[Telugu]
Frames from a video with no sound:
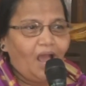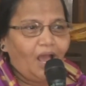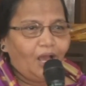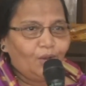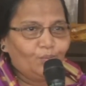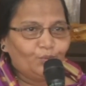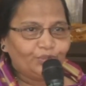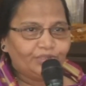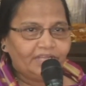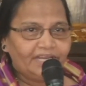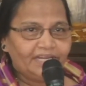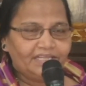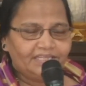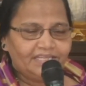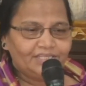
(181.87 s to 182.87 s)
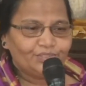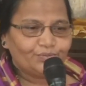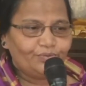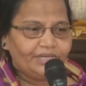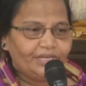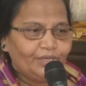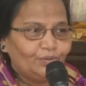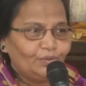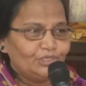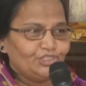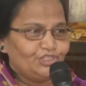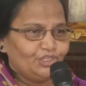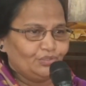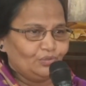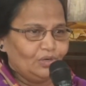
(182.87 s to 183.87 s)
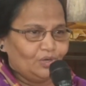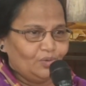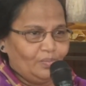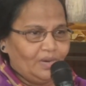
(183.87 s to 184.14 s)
ఆ ముత్యాన్ని తీసుకొని ఇంకొక చేతిలో ఒక